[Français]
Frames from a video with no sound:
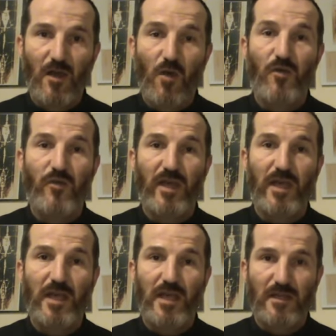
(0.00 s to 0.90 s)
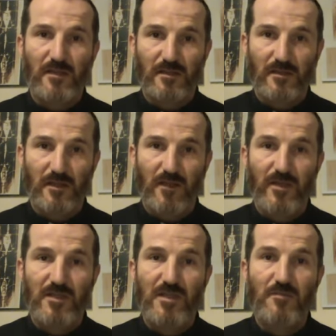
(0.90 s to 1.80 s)
offraient des
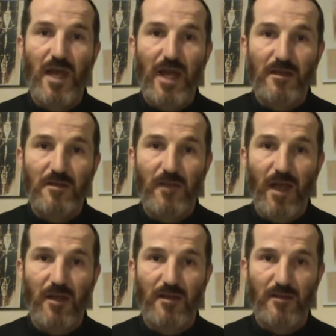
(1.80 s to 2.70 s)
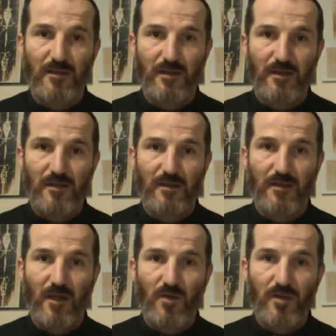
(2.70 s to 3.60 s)
victimes animales
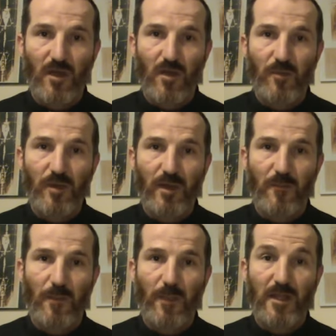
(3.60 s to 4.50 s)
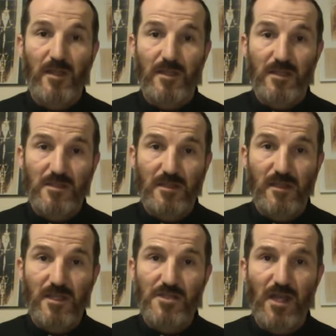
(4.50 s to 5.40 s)
dans le temple, c'est
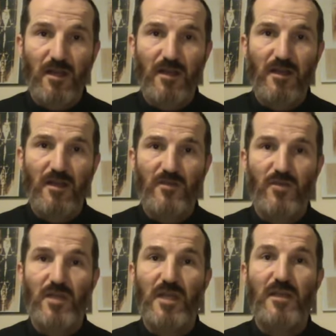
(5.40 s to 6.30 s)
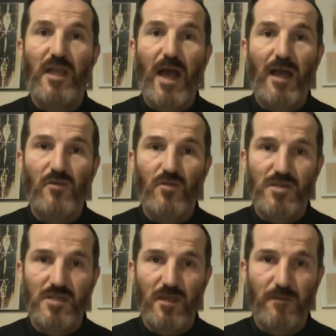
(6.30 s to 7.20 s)
déjà ce qui était
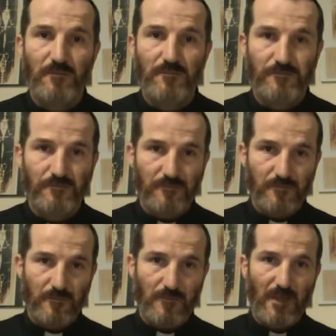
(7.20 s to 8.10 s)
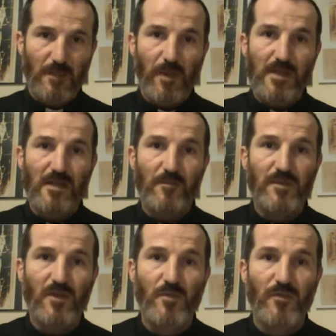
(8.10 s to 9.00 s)
annoncé. Par exemple,
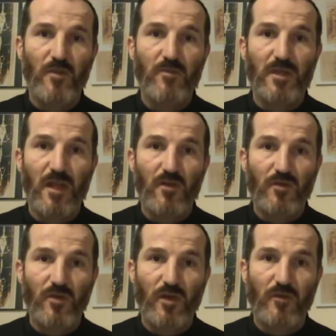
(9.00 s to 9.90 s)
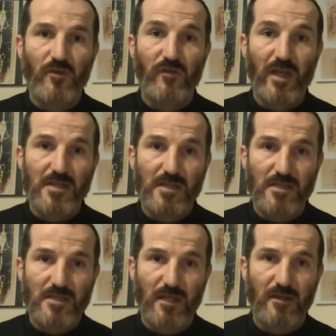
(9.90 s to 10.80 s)
dans le psaume 39, verset
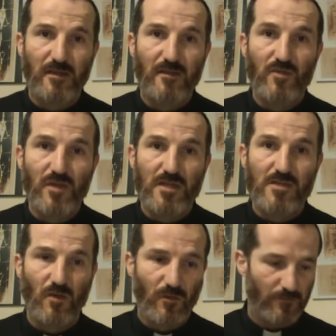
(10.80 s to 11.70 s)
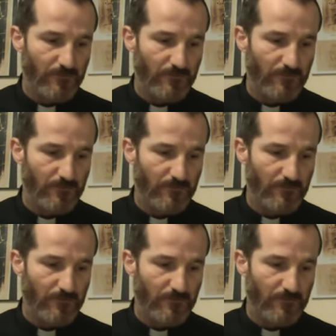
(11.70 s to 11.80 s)
7, nous lisons